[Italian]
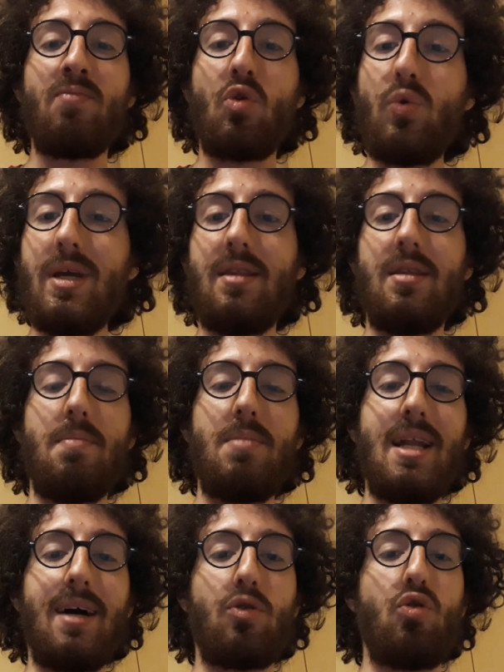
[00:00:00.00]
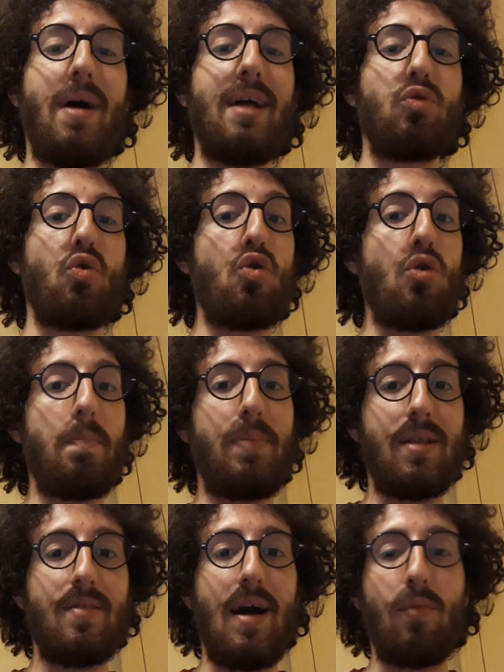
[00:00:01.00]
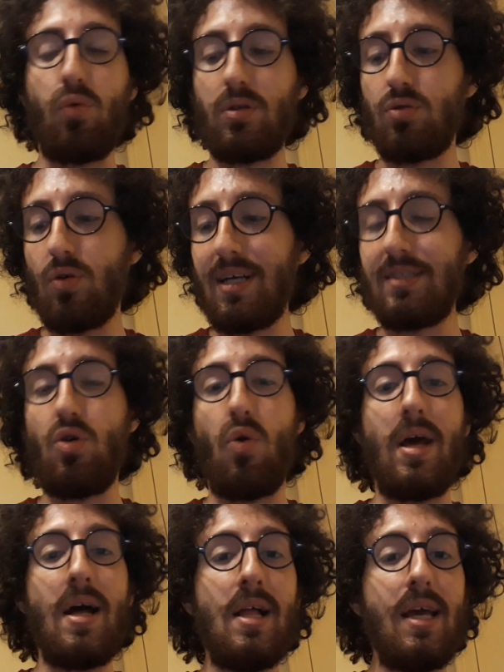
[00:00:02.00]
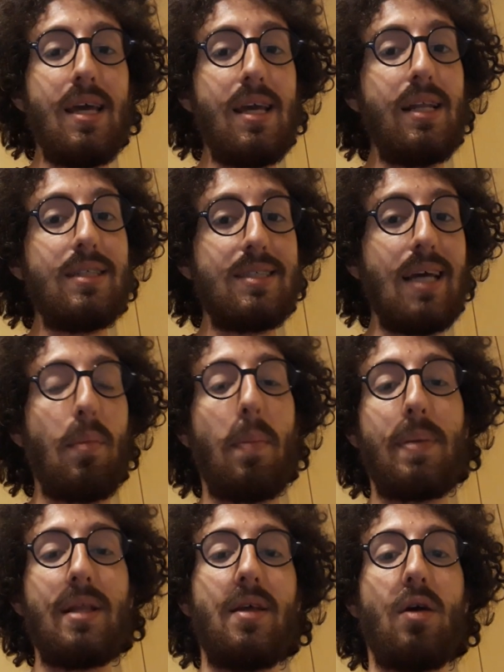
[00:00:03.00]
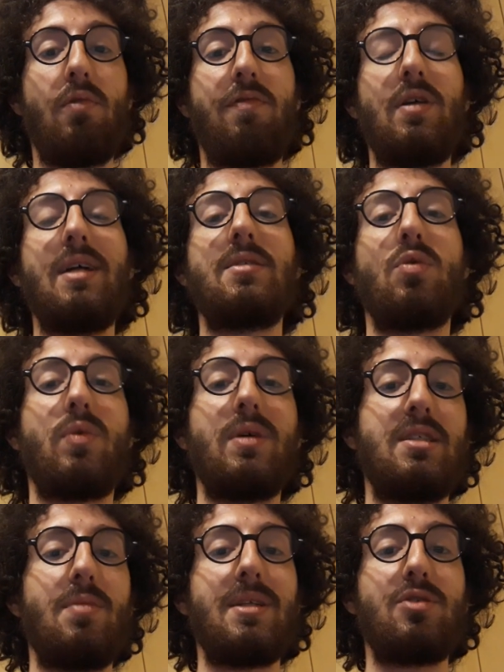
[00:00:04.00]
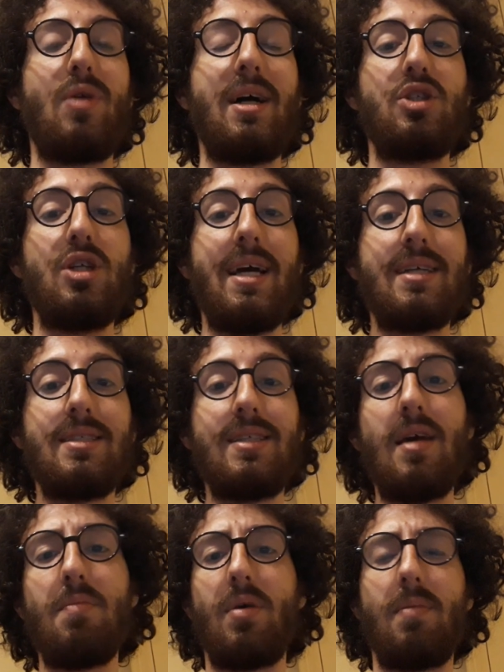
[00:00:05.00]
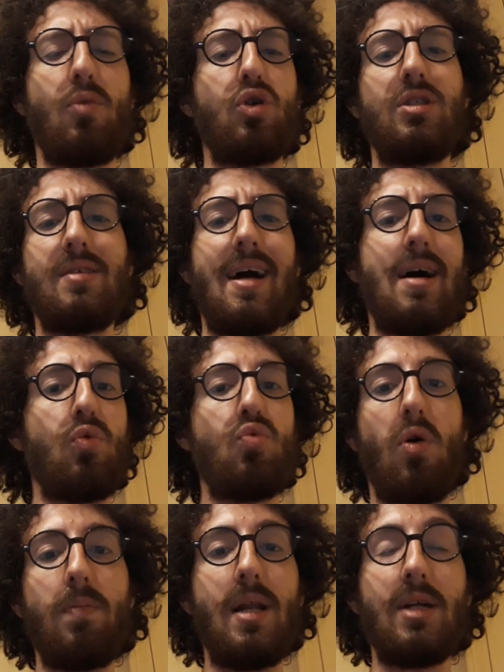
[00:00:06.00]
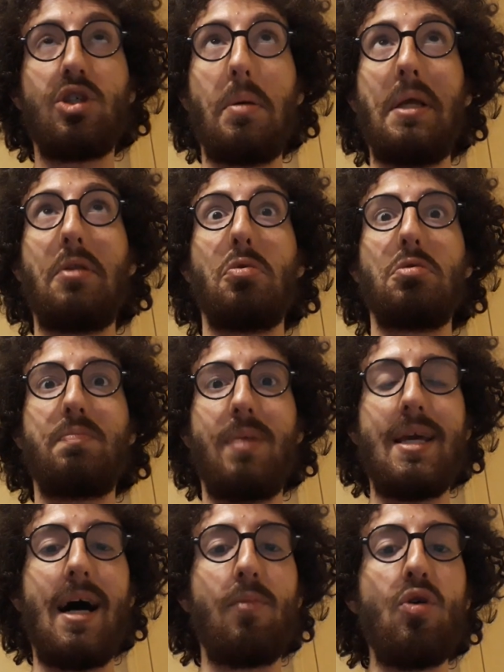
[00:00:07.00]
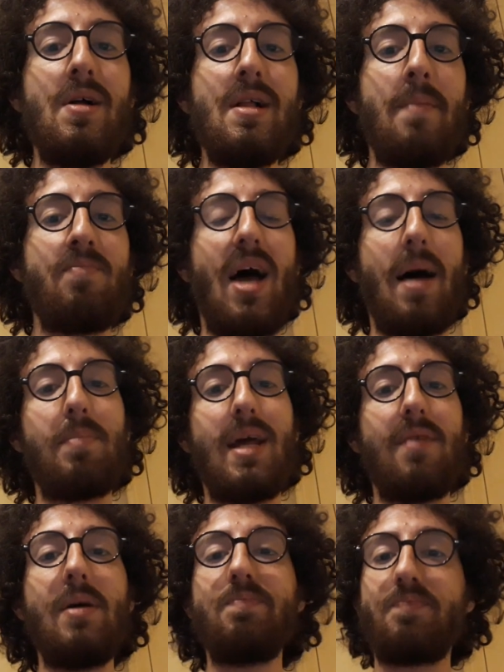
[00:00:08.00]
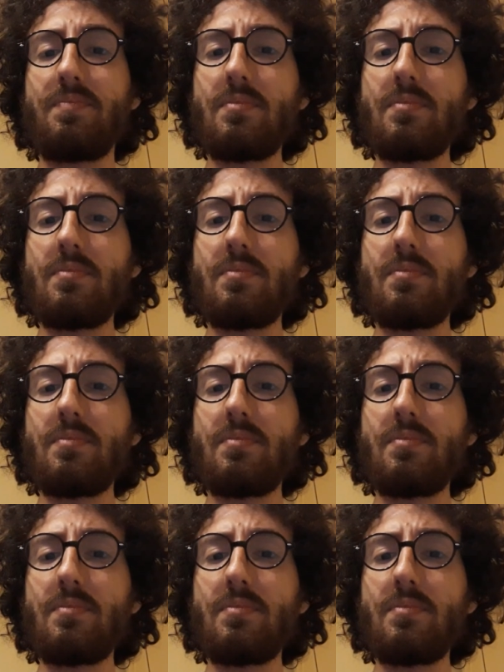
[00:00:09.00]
Quindi mi raccomando, non perdiamo questa occasione, iniziamo a prendere confidenza con questi personaggi extreme, mo ci sarà un nuovo bilanciamento, speriamo, a breve,